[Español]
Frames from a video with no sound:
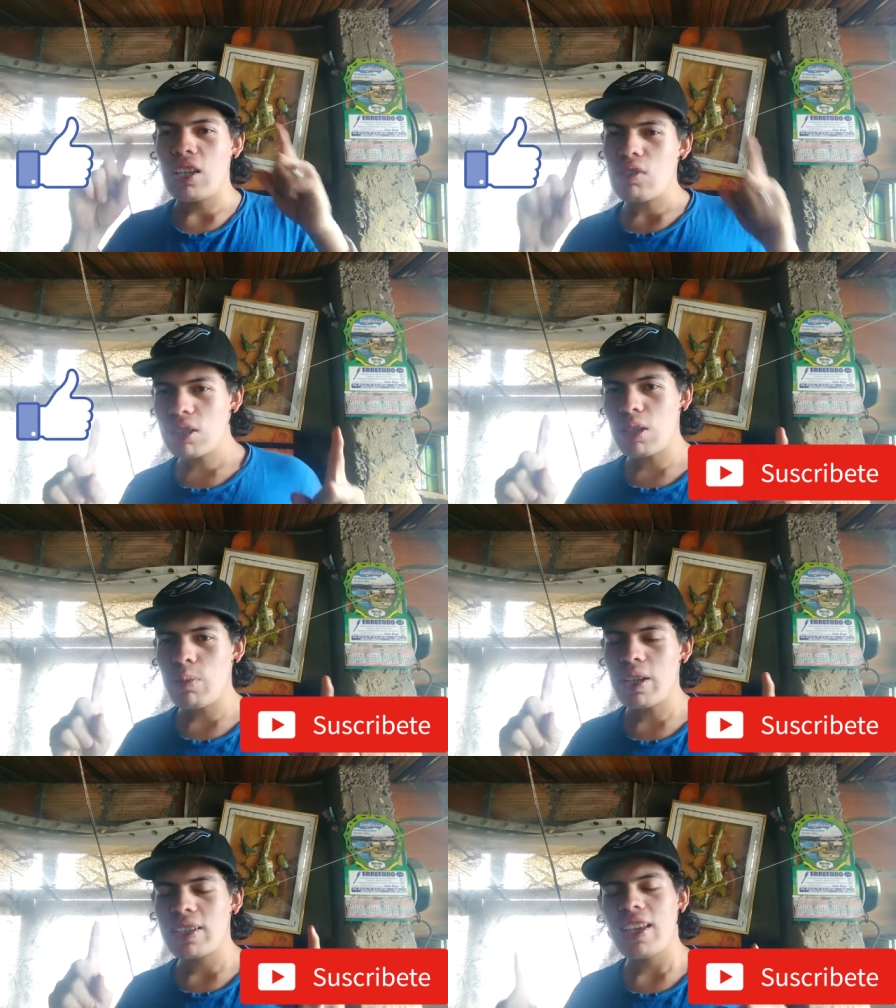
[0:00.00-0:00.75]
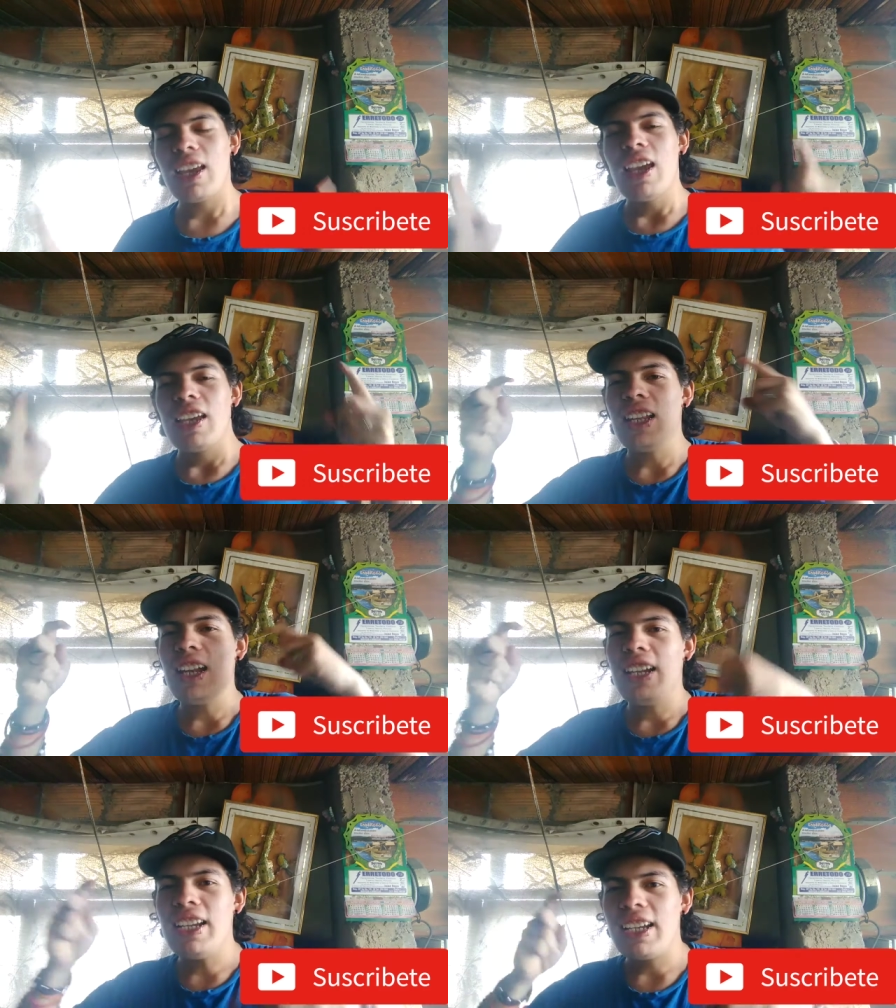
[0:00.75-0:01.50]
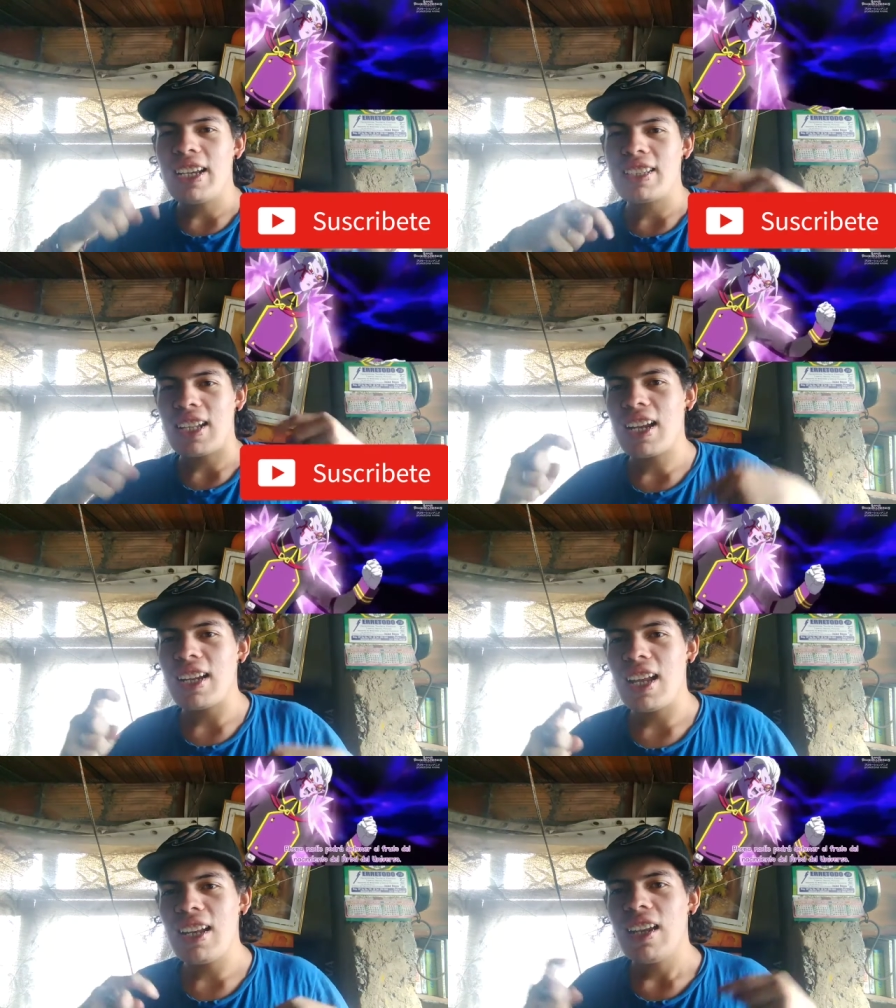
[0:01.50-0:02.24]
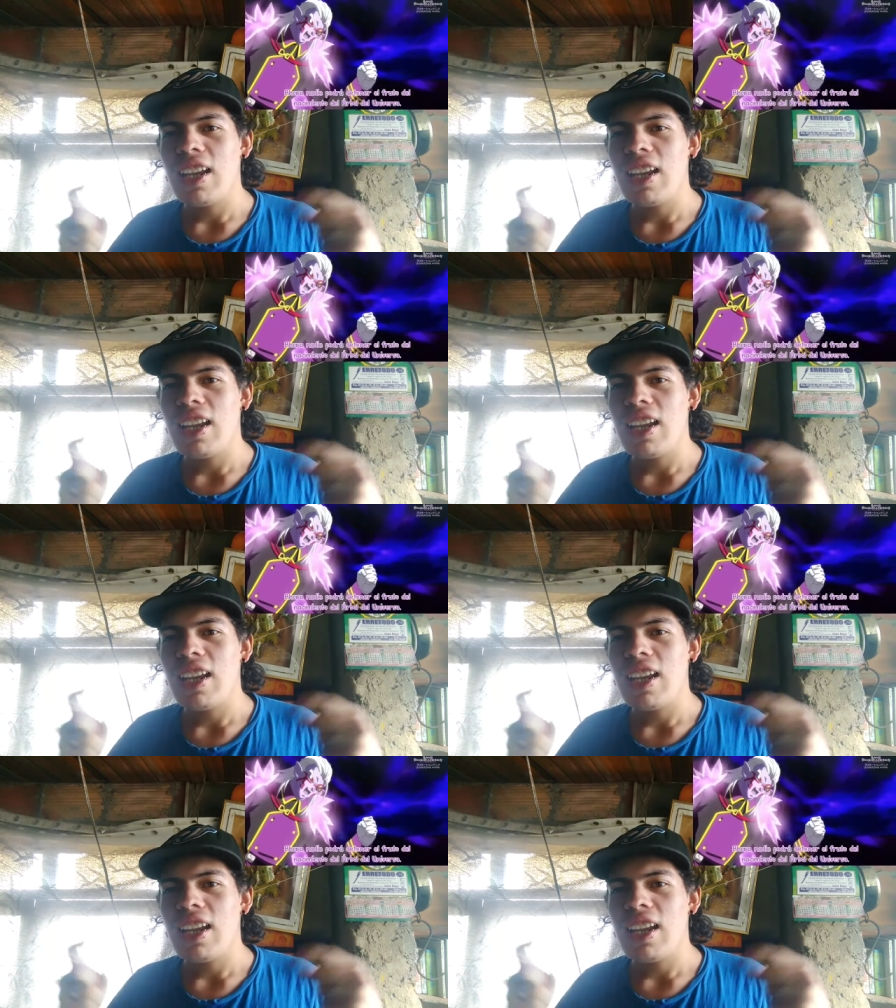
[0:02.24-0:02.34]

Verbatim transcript: suscribirse y el link está en el canal